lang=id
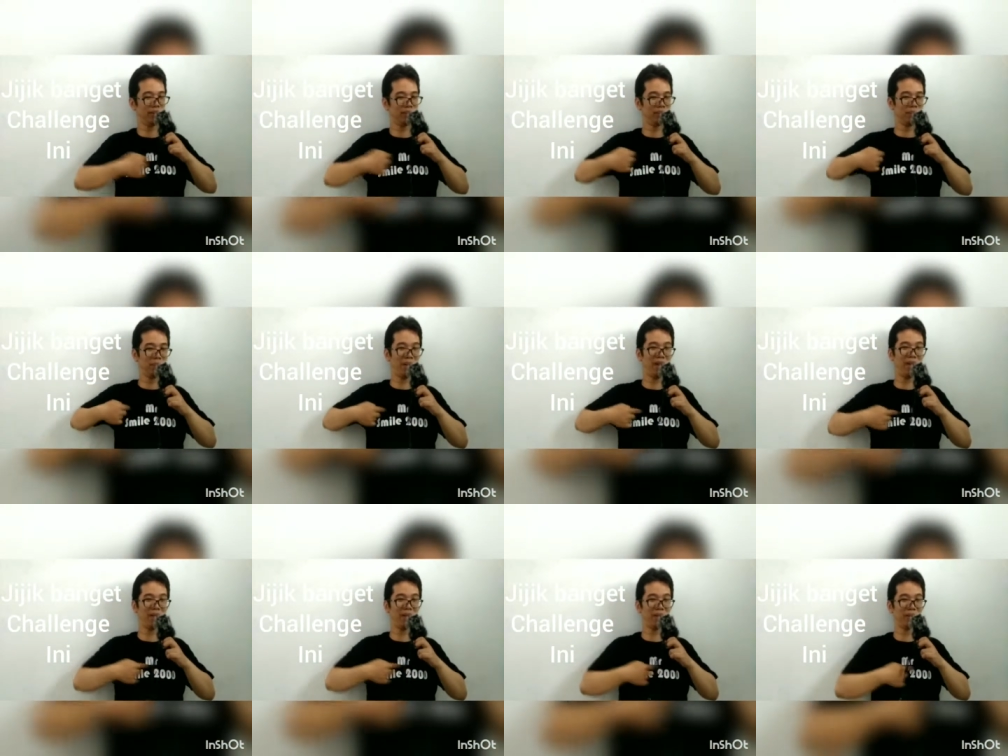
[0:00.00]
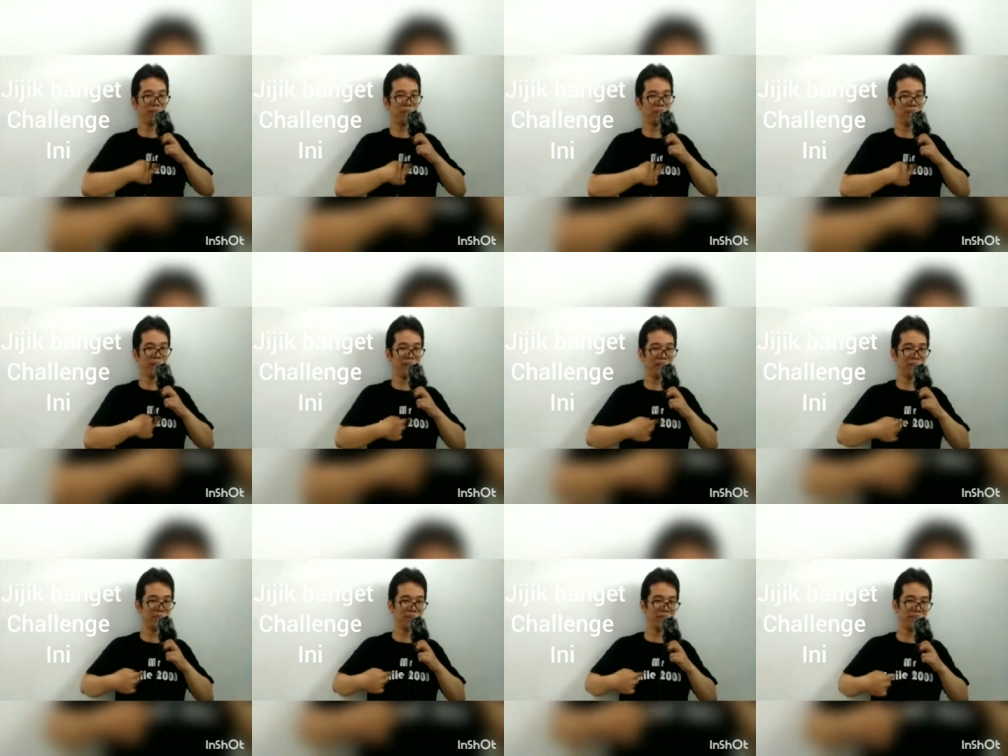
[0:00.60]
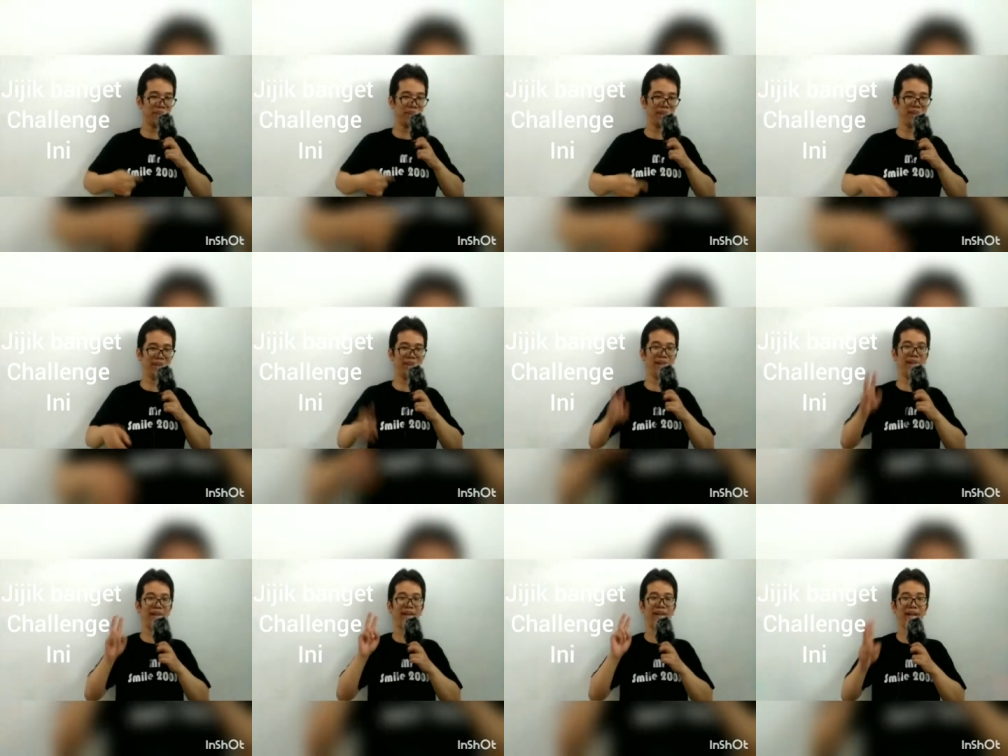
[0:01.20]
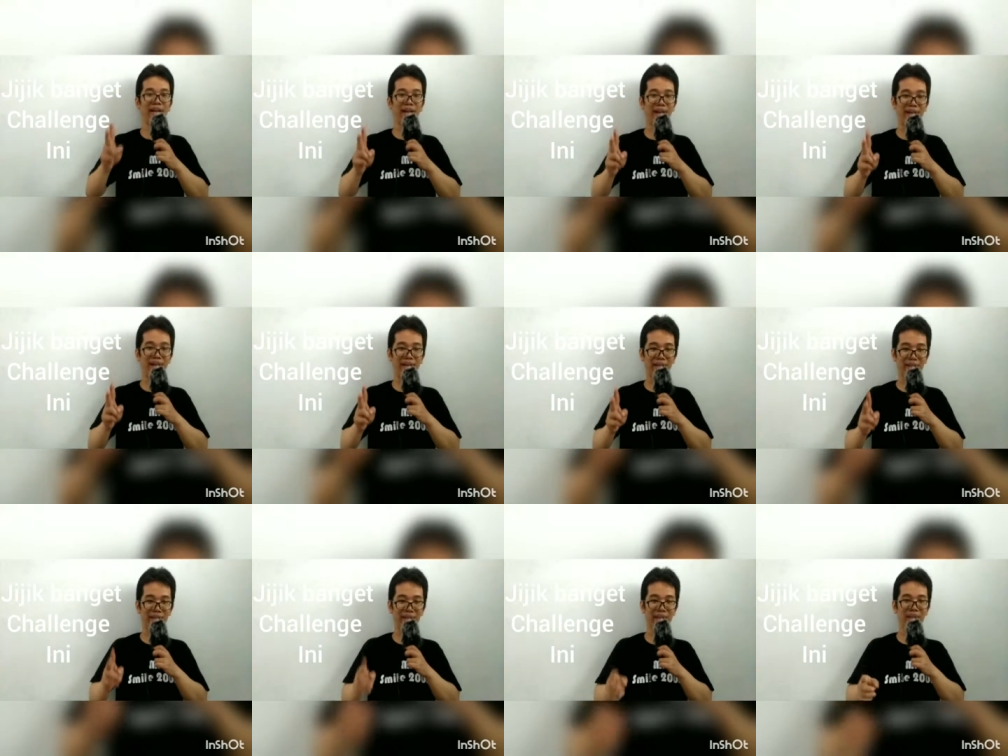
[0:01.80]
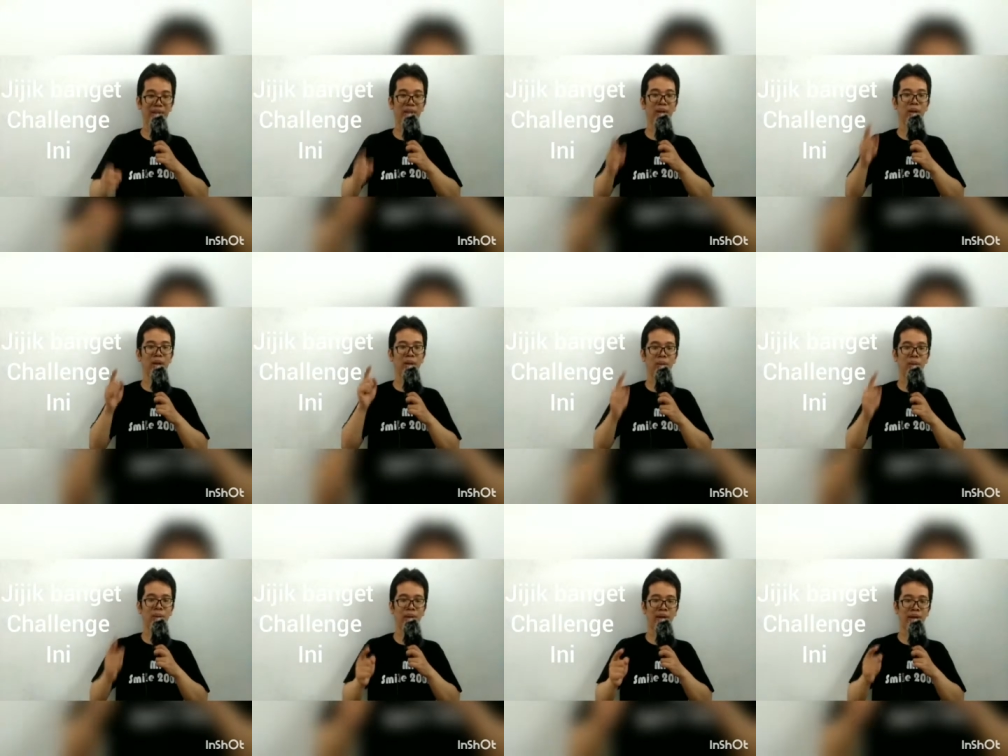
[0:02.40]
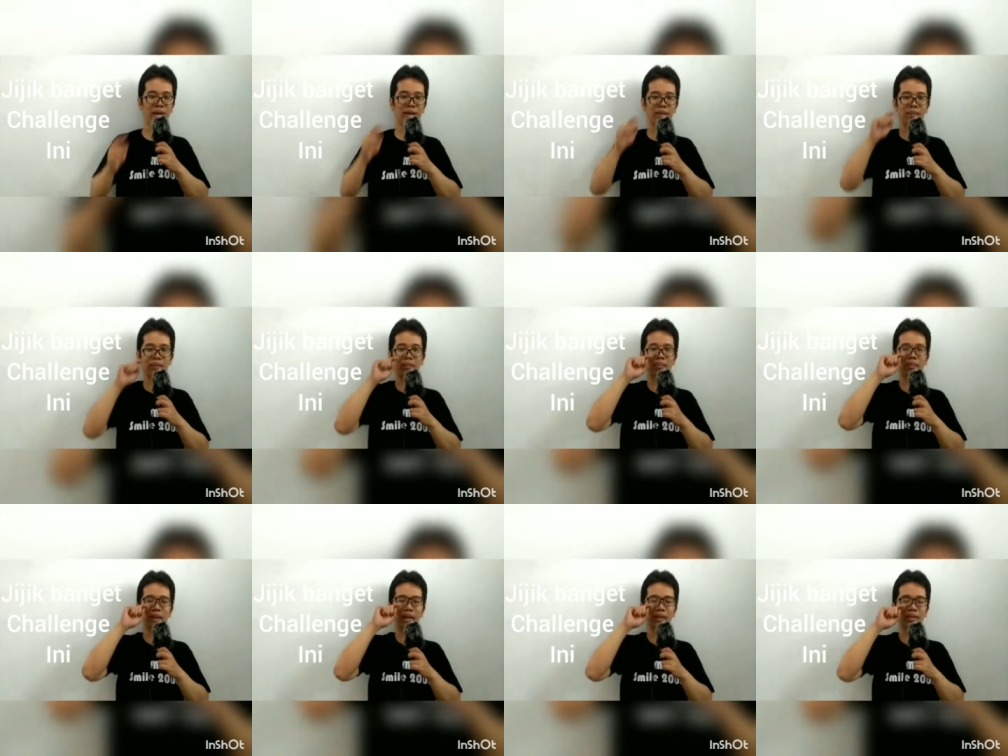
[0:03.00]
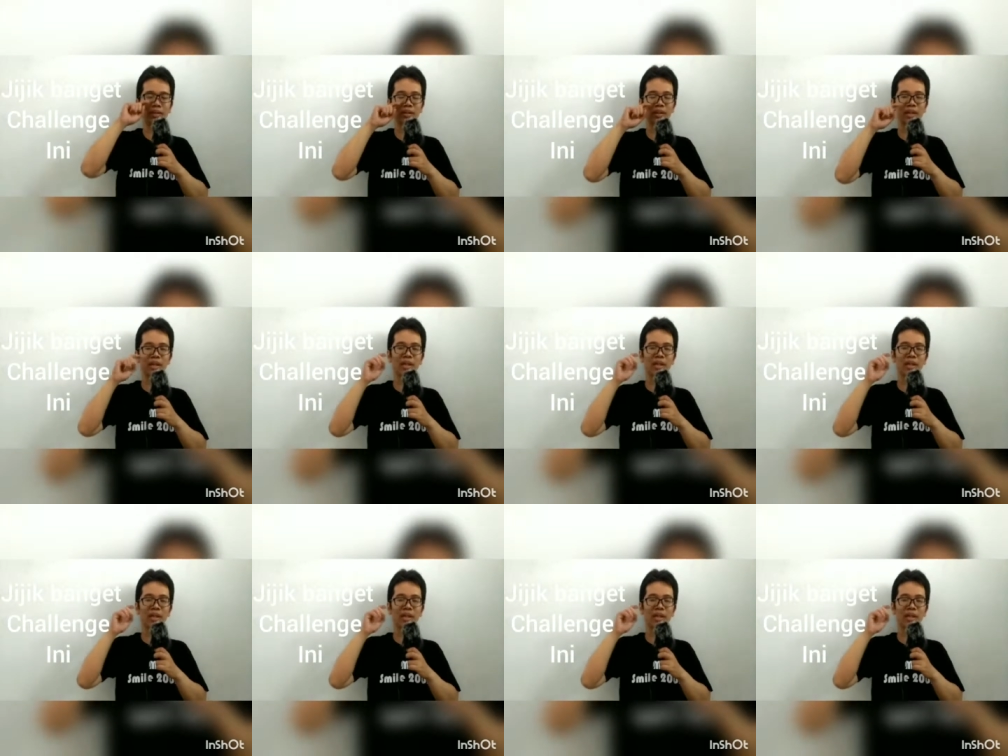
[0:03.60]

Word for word: Smile 2000 Kali ini gue akan membahas